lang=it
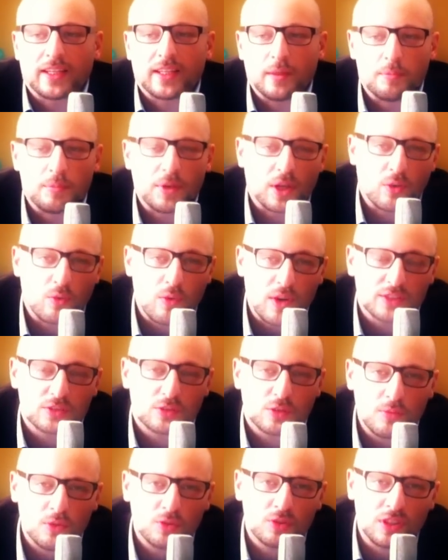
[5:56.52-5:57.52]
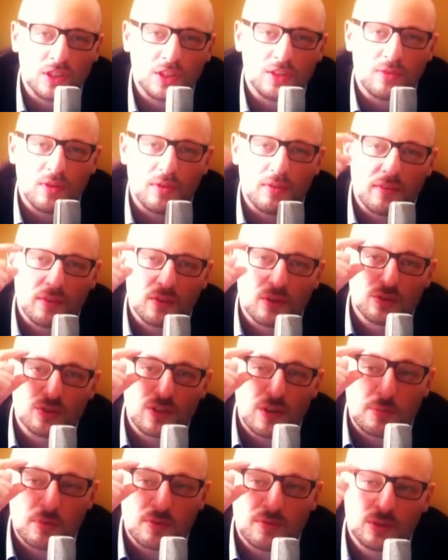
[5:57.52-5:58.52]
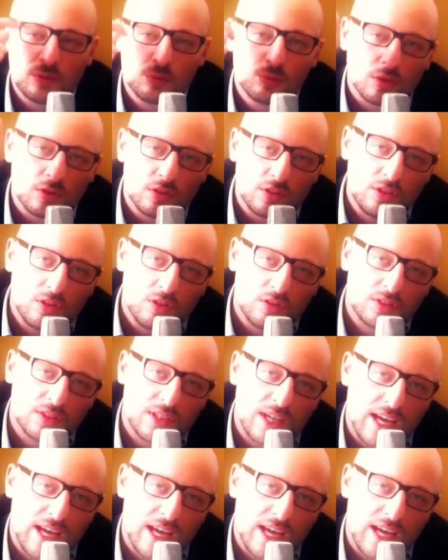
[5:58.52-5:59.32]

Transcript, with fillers: e che per questo motivo avevano già provveduto di